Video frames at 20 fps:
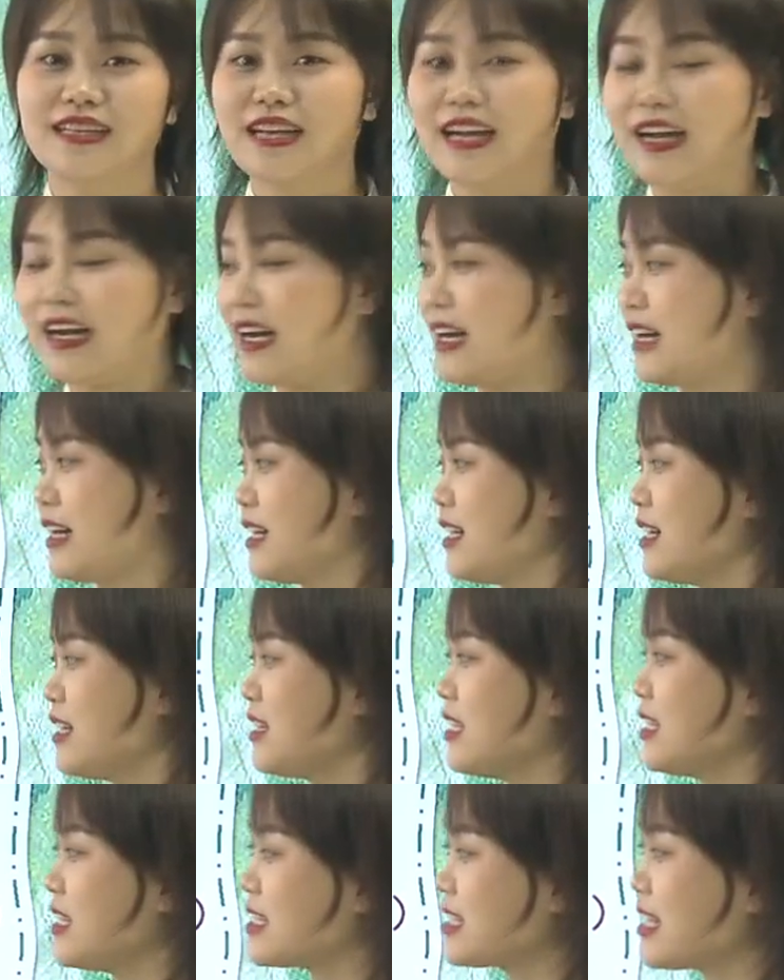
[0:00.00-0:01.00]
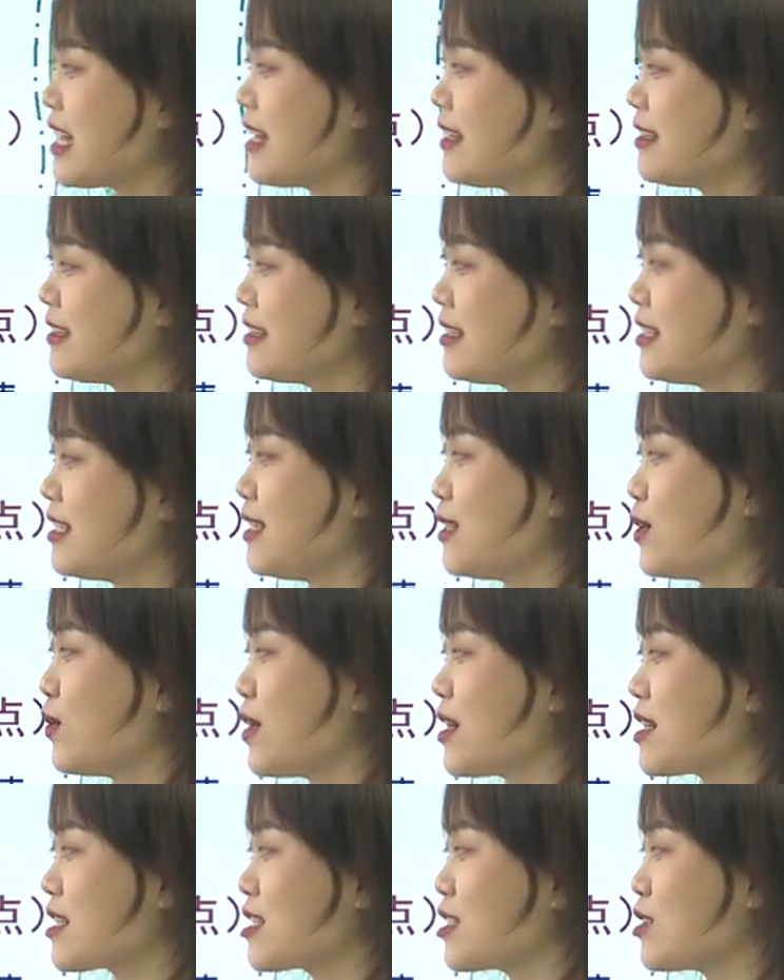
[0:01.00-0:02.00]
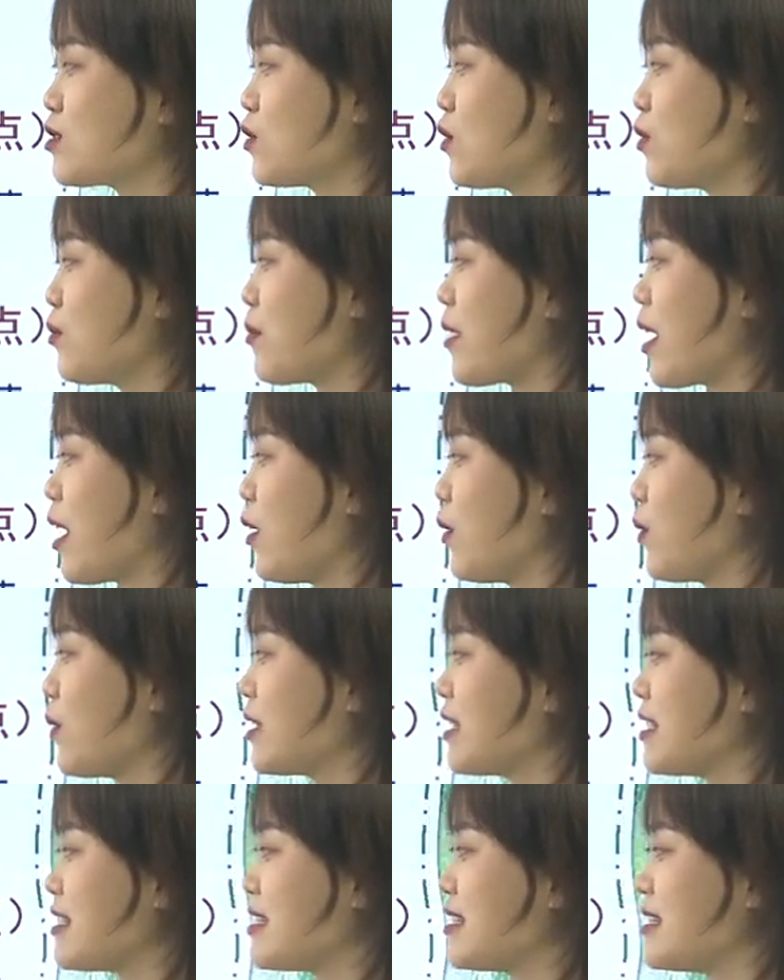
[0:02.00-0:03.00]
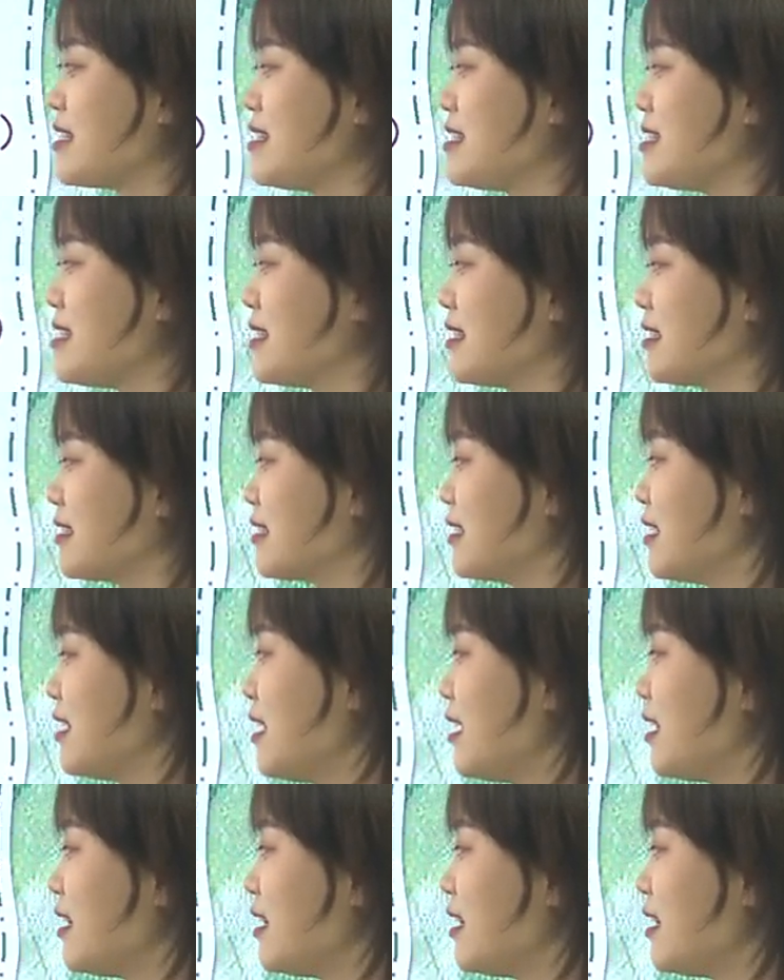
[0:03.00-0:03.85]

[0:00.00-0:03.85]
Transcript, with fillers: 好，第三，体会诗中描绘的情景，